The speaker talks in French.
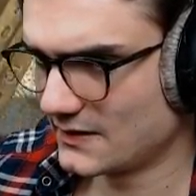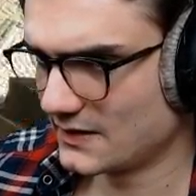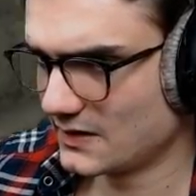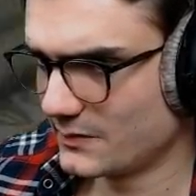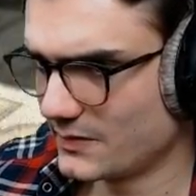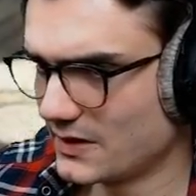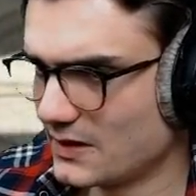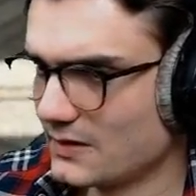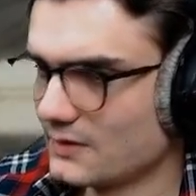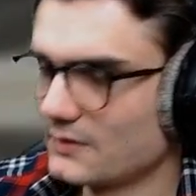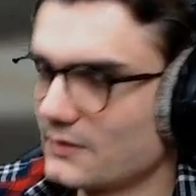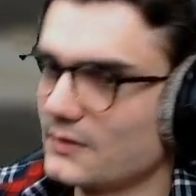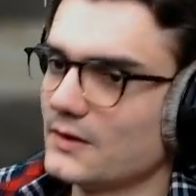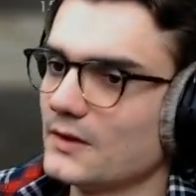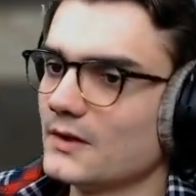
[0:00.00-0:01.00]
animal.
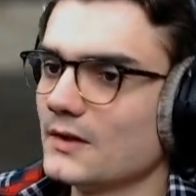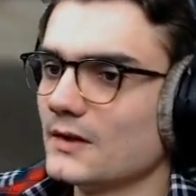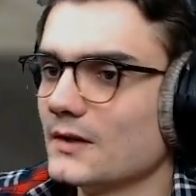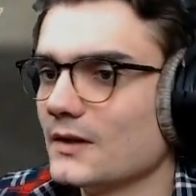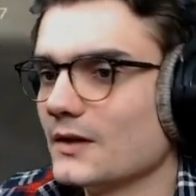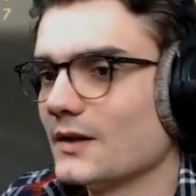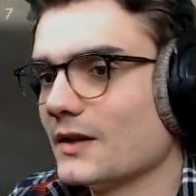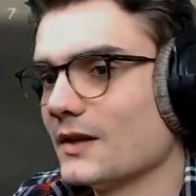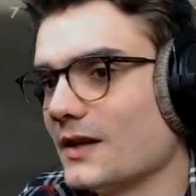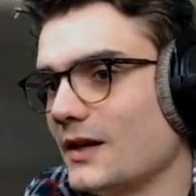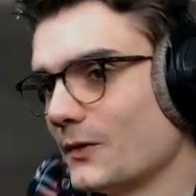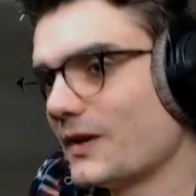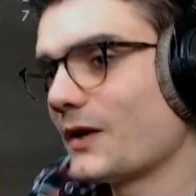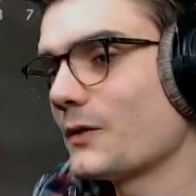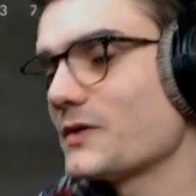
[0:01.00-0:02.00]
Et
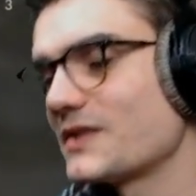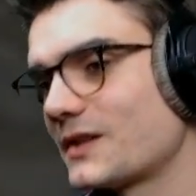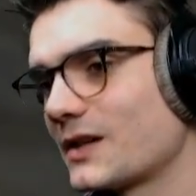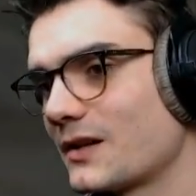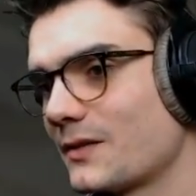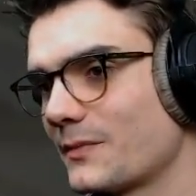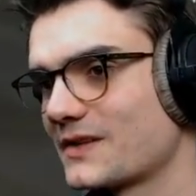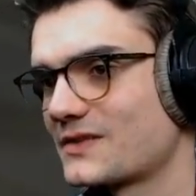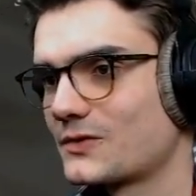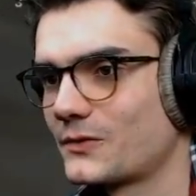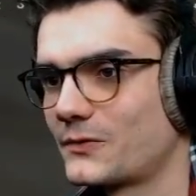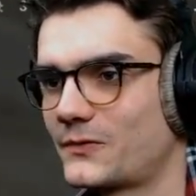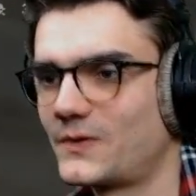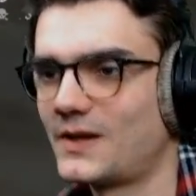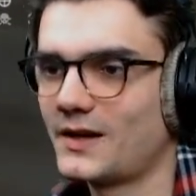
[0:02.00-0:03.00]
on a réussi quand même à se
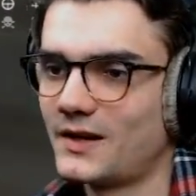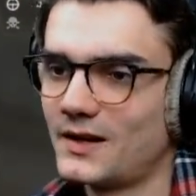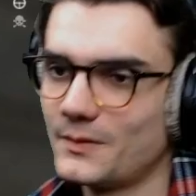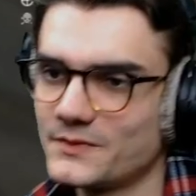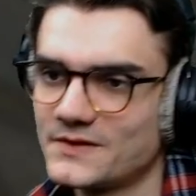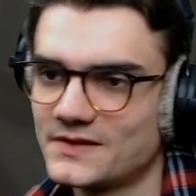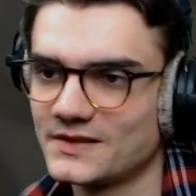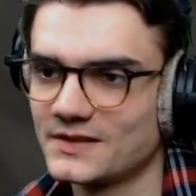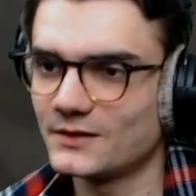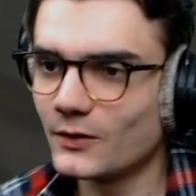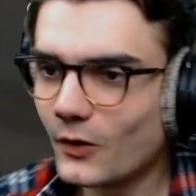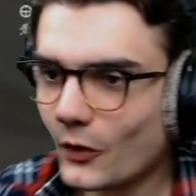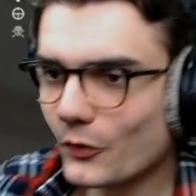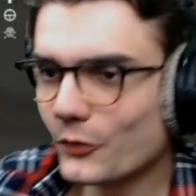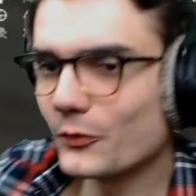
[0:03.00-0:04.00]
faire un petit
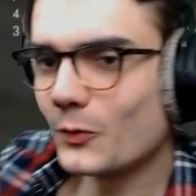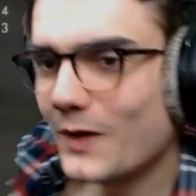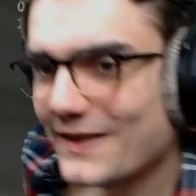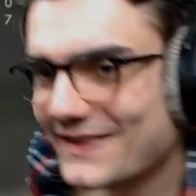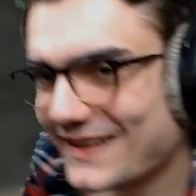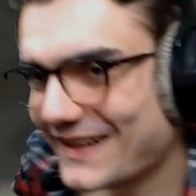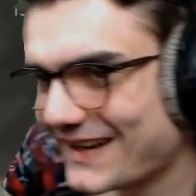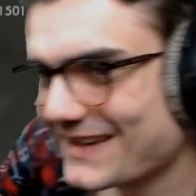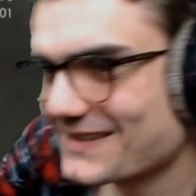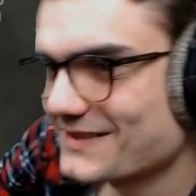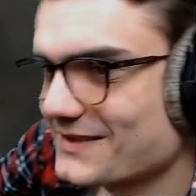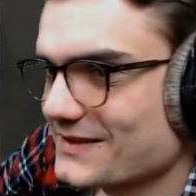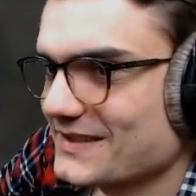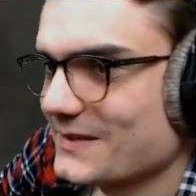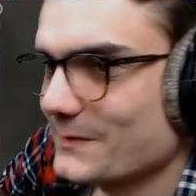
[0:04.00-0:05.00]

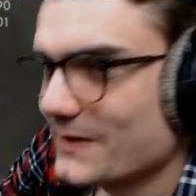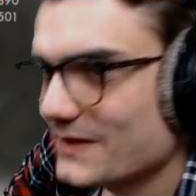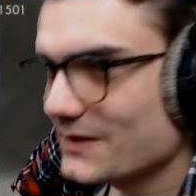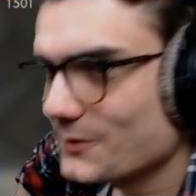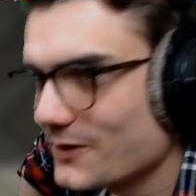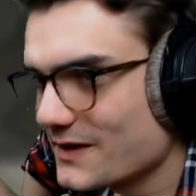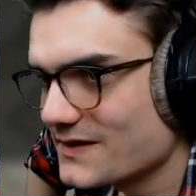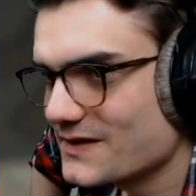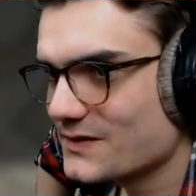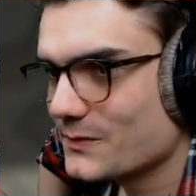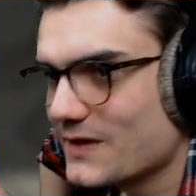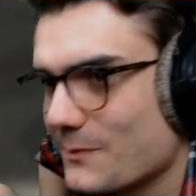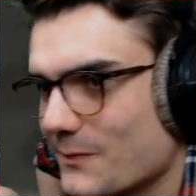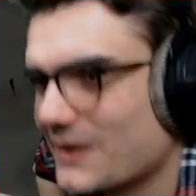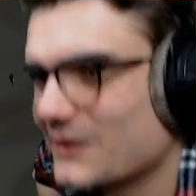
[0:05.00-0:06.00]
33-13, ce qui est pas dégueulasse. On
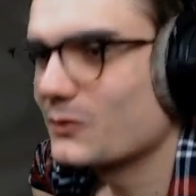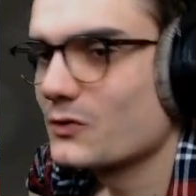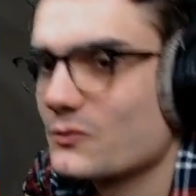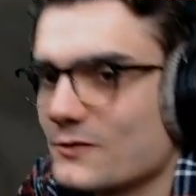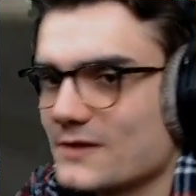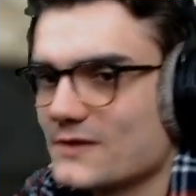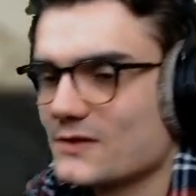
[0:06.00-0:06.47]
n'a pas trop joué les